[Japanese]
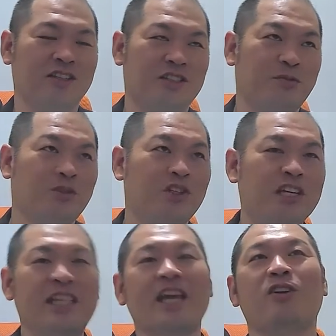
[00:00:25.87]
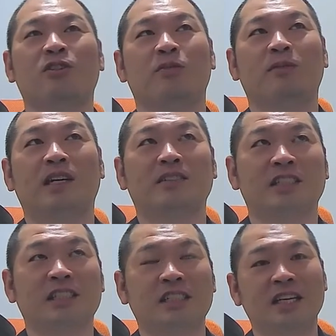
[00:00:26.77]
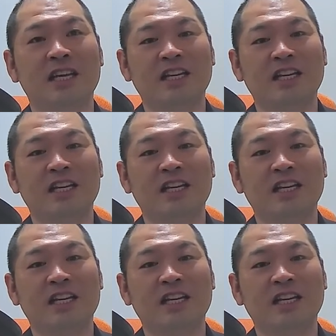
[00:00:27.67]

自分の言いたいこともあるし、